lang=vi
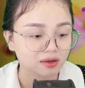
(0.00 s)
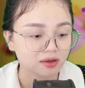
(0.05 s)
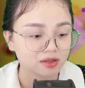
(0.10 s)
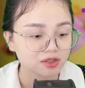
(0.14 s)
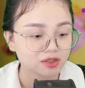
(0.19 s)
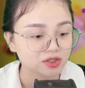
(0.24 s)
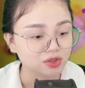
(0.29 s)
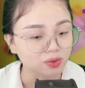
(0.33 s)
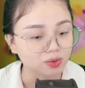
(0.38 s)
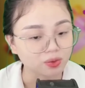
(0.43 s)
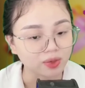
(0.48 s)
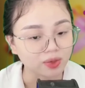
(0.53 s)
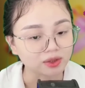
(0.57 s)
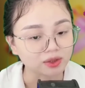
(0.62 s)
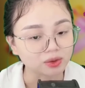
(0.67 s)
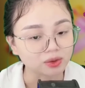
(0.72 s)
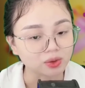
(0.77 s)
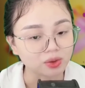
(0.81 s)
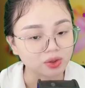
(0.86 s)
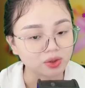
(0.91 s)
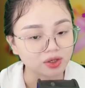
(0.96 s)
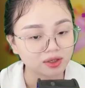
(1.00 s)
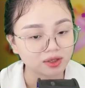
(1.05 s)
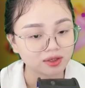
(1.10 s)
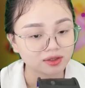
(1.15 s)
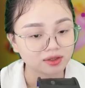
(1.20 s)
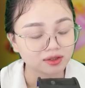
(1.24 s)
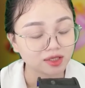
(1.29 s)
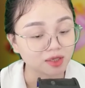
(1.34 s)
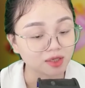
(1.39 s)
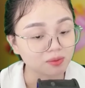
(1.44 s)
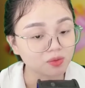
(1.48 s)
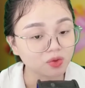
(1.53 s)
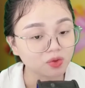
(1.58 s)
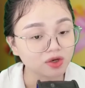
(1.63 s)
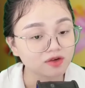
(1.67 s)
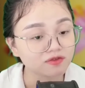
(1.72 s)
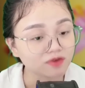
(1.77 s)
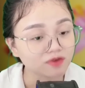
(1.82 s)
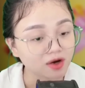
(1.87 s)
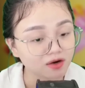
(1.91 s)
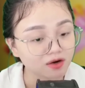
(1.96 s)
Xung quanh tôi, tiếng muỗi
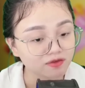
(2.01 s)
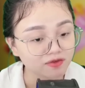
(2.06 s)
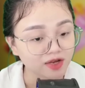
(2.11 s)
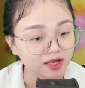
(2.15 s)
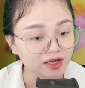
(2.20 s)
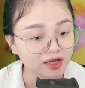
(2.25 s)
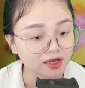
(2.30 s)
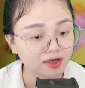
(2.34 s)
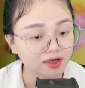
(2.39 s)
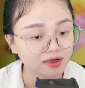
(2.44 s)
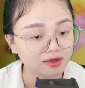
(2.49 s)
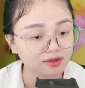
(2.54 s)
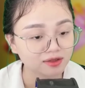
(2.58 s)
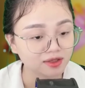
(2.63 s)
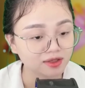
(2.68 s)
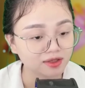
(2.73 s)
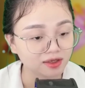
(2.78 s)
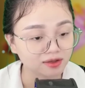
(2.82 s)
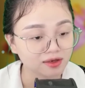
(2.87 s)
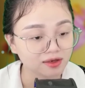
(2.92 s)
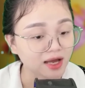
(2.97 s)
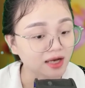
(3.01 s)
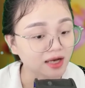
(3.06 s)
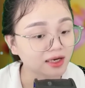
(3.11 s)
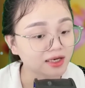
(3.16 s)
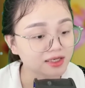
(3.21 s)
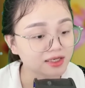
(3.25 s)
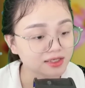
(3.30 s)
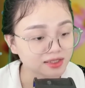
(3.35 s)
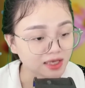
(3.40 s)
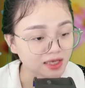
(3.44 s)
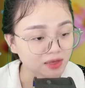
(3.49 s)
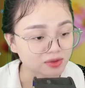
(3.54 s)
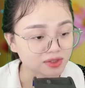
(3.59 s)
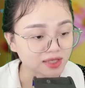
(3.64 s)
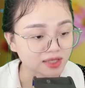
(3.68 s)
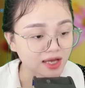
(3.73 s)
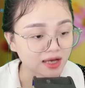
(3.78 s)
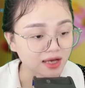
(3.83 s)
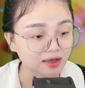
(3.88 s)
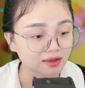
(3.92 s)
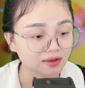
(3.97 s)
vo ve, tiếng lá cây xào
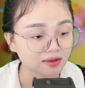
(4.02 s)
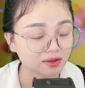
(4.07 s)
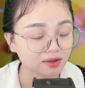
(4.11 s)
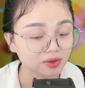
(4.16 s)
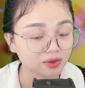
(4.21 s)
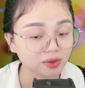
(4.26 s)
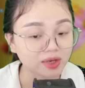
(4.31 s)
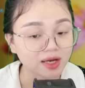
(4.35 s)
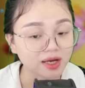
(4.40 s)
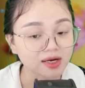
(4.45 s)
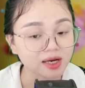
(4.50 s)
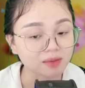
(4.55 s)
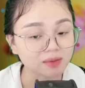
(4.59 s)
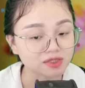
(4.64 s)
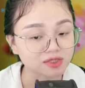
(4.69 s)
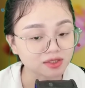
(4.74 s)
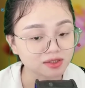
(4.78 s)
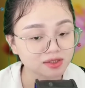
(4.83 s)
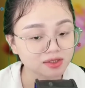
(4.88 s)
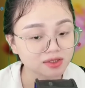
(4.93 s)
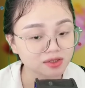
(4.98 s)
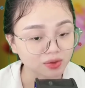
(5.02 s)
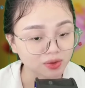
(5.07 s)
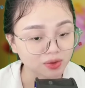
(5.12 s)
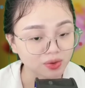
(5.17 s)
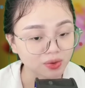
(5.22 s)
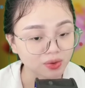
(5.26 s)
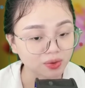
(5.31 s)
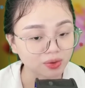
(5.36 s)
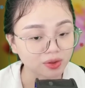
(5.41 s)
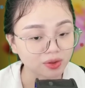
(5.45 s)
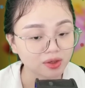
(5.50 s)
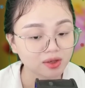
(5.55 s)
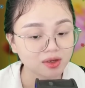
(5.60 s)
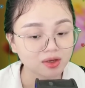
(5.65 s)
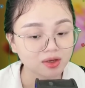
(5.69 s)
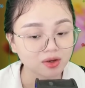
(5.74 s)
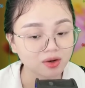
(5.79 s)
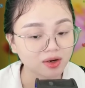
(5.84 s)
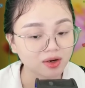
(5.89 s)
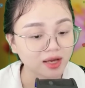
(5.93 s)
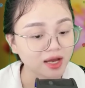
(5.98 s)
xạc. Tôi đã nằm dưới sườn đồi
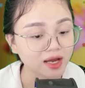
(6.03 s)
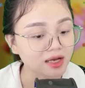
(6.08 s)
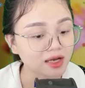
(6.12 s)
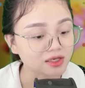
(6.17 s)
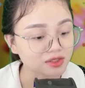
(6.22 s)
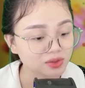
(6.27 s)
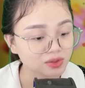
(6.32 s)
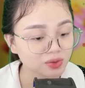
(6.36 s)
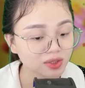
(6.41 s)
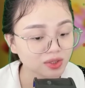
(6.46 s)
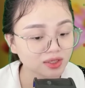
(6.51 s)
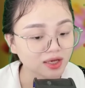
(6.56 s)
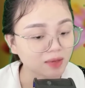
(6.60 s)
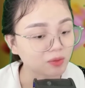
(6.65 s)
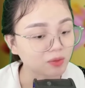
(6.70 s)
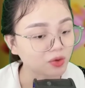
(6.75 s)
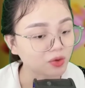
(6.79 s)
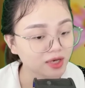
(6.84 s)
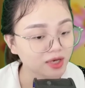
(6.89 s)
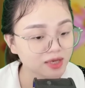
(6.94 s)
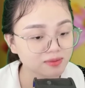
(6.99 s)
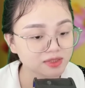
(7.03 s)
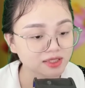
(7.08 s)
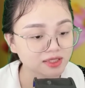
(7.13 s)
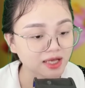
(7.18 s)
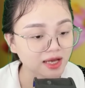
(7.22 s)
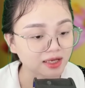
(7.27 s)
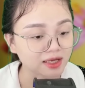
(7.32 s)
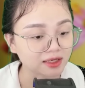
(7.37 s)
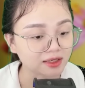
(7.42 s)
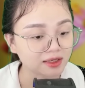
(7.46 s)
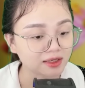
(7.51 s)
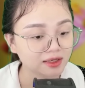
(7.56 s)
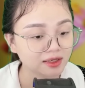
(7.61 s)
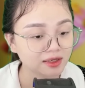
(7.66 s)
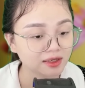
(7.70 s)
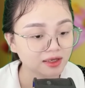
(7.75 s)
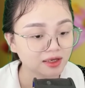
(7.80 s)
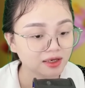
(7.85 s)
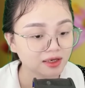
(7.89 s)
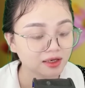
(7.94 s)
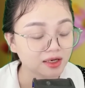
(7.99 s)
có lẽ là suốt cả một đêm dài.
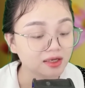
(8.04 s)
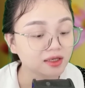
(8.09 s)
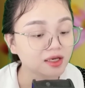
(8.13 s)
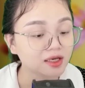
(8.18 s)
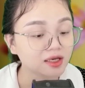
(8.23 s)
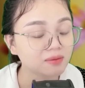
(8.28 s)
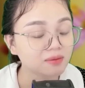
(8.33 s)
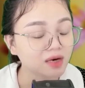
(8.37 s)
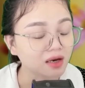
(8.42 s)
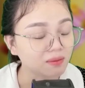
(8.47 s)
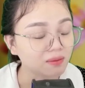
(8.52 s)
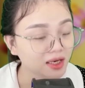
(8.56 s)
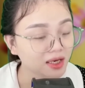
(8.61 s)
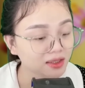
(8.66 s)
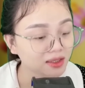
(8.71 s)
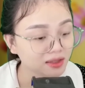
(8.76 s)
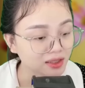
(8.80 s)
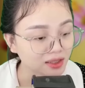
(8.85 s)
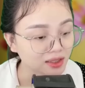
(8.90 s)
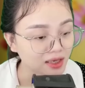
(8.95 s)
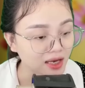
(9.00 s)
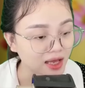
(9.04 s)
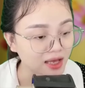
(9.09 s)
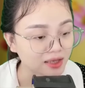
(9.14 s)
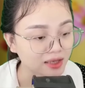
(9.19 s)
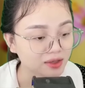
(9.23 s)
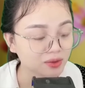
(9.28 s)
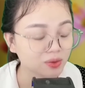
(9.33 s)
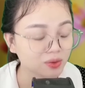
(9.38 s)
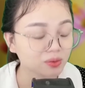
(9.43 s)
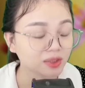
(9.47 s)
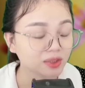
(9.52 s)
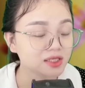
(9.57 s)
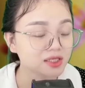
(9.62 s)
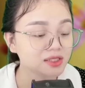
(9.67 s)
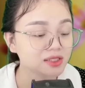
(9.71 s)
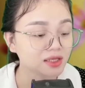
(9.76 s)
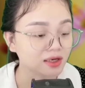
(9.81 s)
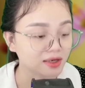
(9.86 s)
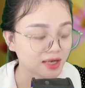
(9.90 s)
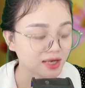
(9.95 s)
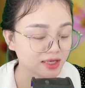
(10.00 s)
Đến khi mở mắt tỉnh lại cũng thấy
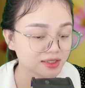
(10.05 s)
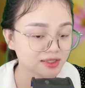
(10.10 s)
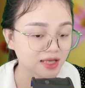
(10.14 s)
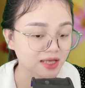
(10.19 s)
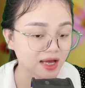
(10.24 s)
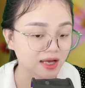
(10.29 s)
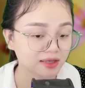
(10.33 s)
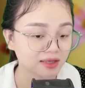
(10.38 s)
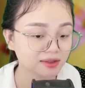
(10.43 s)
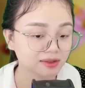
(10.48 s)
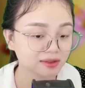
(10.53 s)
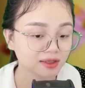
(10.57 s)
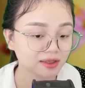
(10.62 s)
trời đã sáng.